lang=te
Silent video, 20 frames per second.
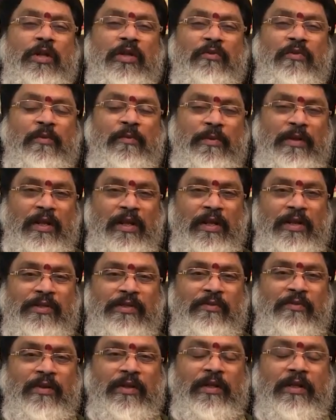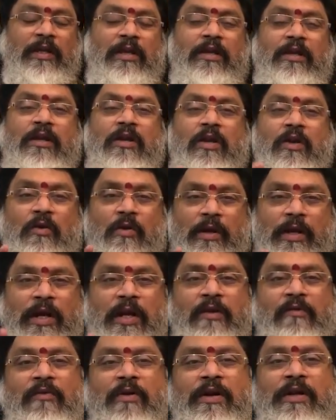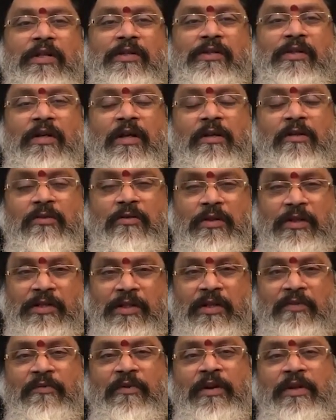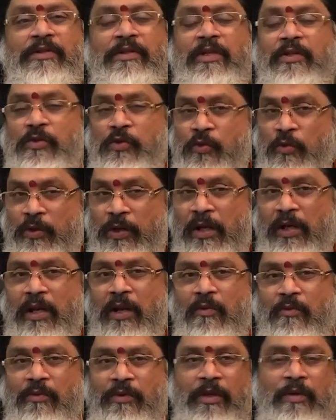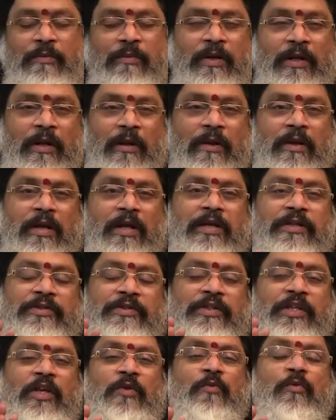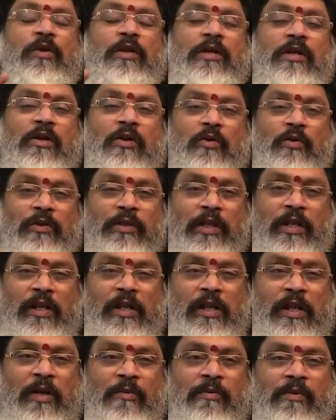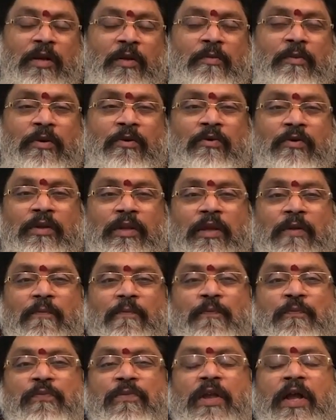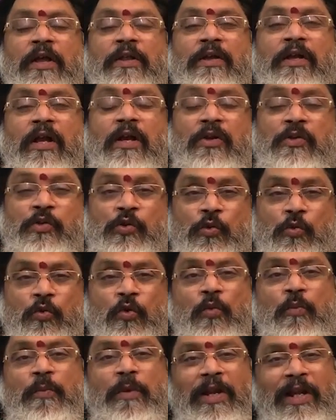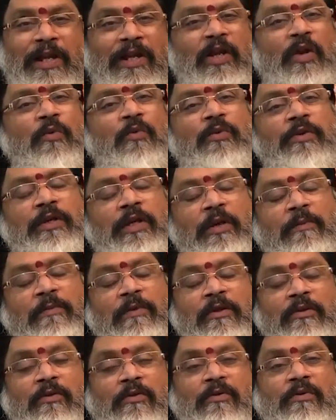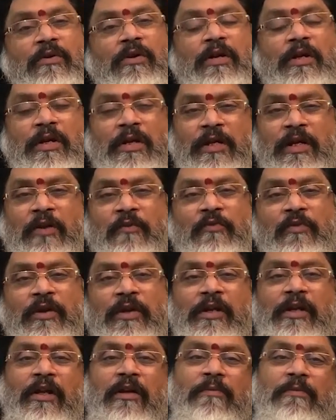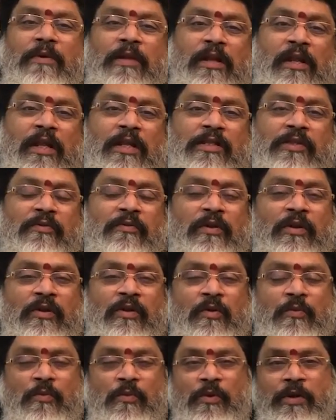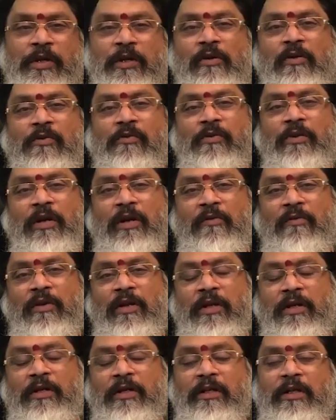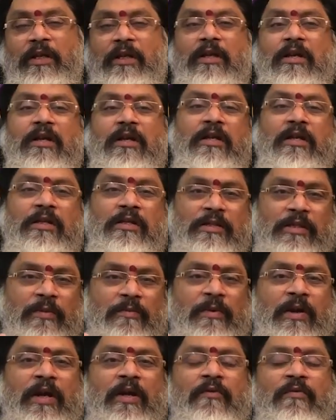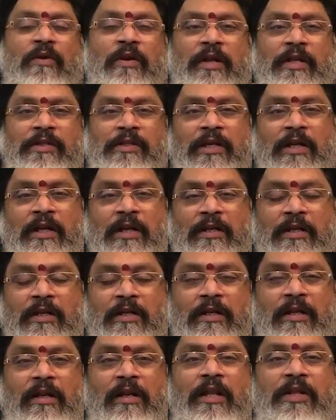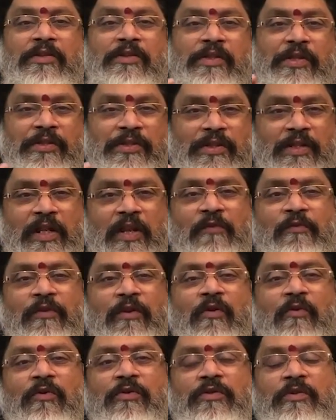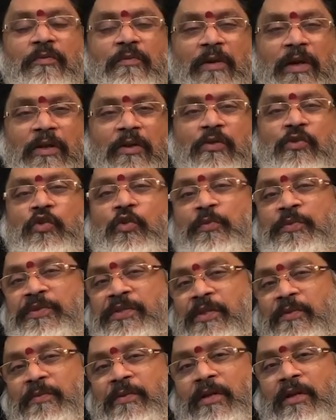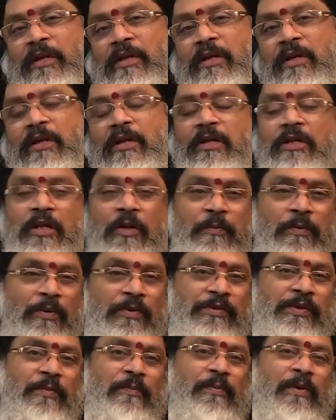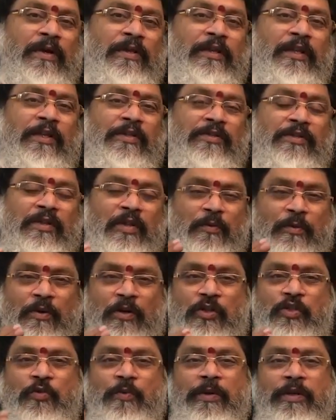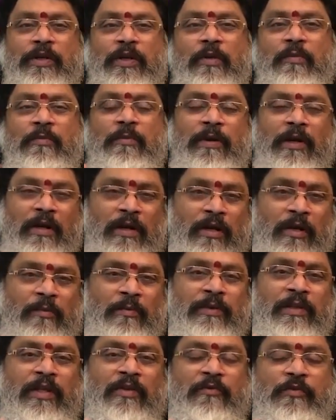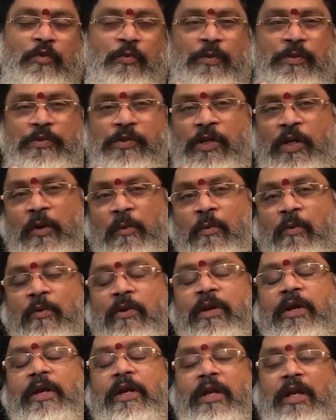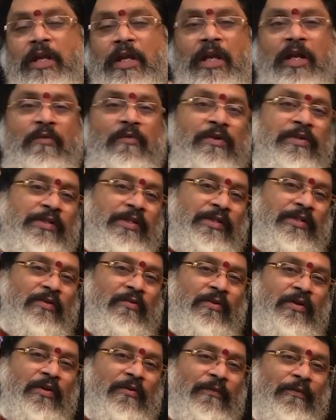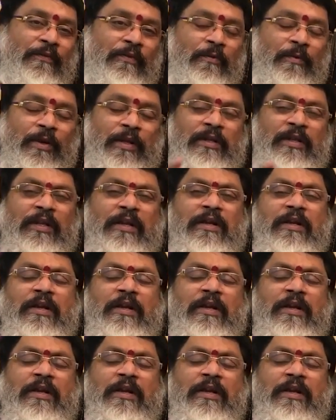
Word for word: అన్నవాడు మీనరాశి వారికి ఒక అడ్వాంటేజ్ కాదు డిసడ్వాంటేజ్గా న్యూట్రల్గా ఉంటుందన్నమాట స్త్రీ మూలకంగా కొంత ధనలాభం కనబడుతుంది అది కాక శుక్రుడు బలంగా ఉంటే మాత్రం డెఫినెట్గా మీనరాశి వారు కూడా మూడింట్లో ఉండడం వల్ల ఏంటంటే సమ్ అడ్వాంటేజ్ అంటే లగ్జరీస్ లైఫ్కి కొంచెం మార్గం చూపిస్తుందన్నమాట ఎప్పుడో సంపాదించి ఇప్పుడు ఖర్చు పెట్టడం బంగారం మీద ఇన్వెస్ట్మెంట్ చేయడం ఇలాంటివన్నీ చేసే అవకాశం ఉంటుంది అయితే